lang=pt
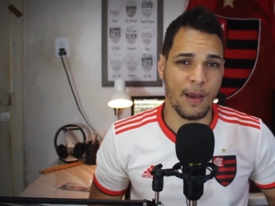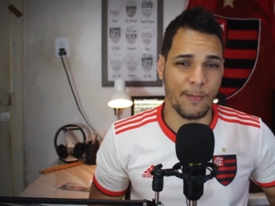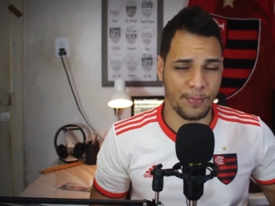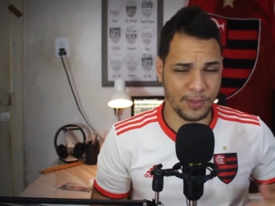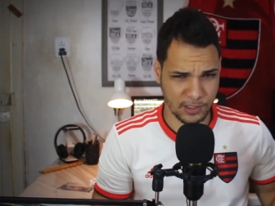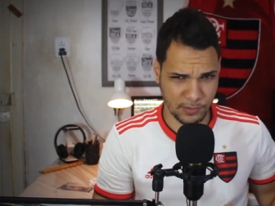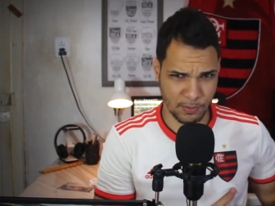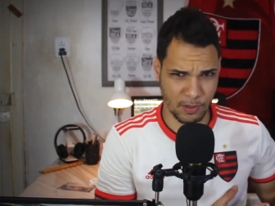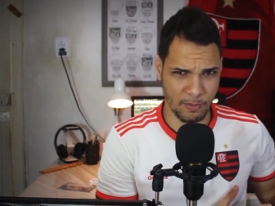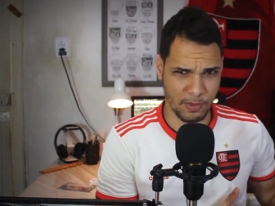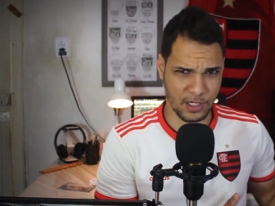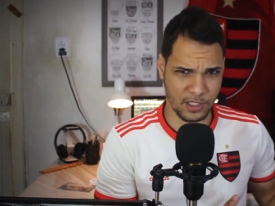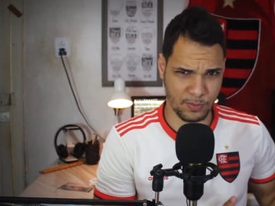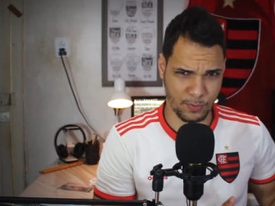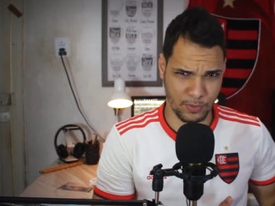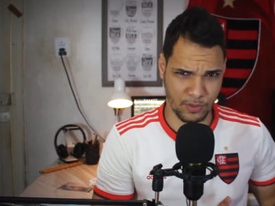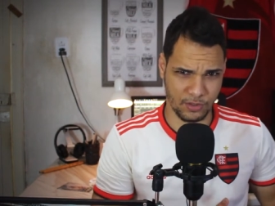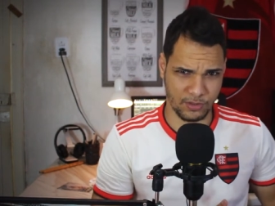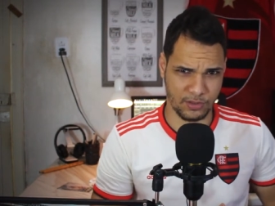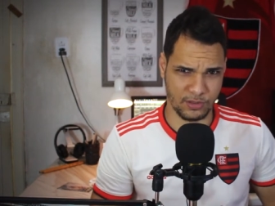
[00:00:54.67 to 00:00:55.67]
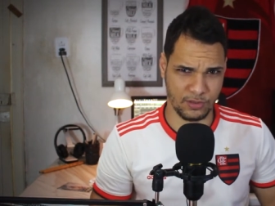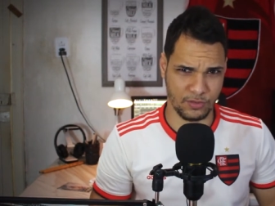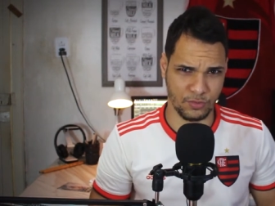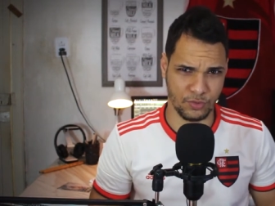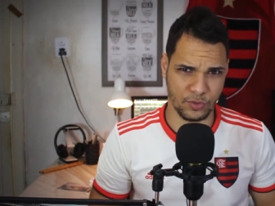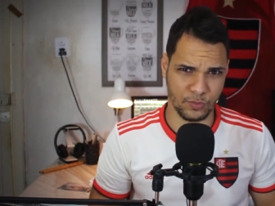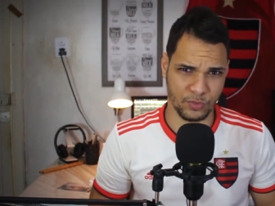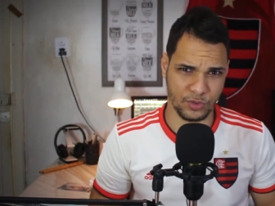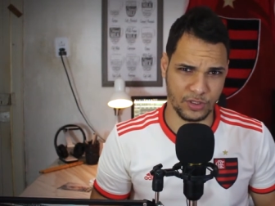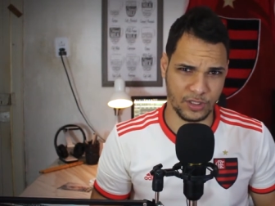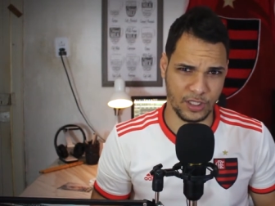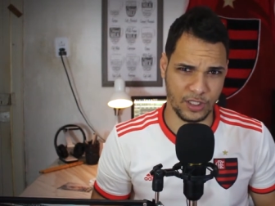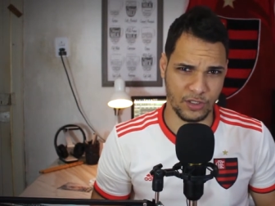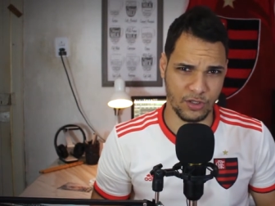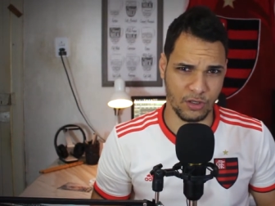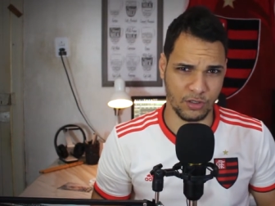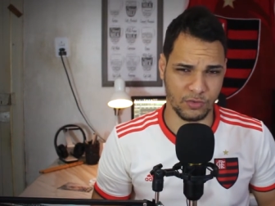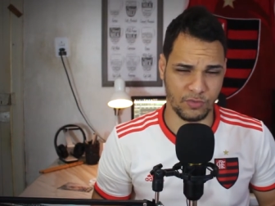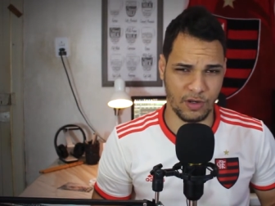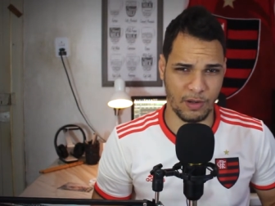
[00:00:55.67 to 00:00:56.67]
principalmente por esses últimos três
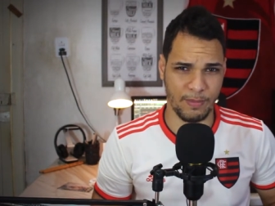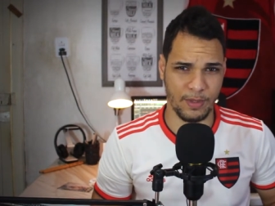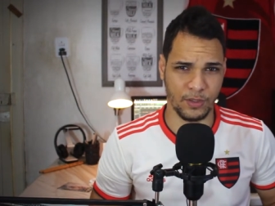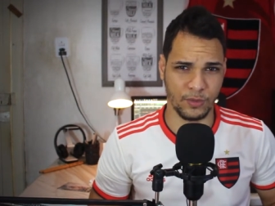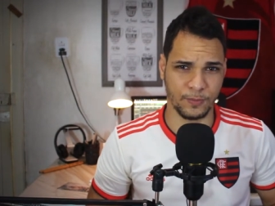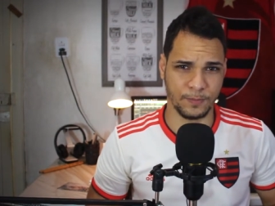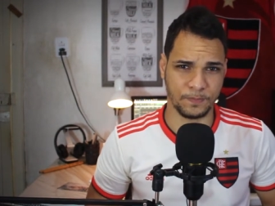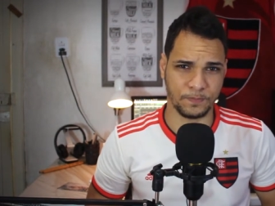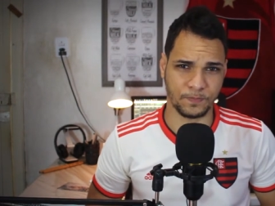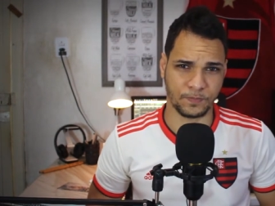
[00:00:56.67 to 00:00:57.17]
jogos. O Flamengo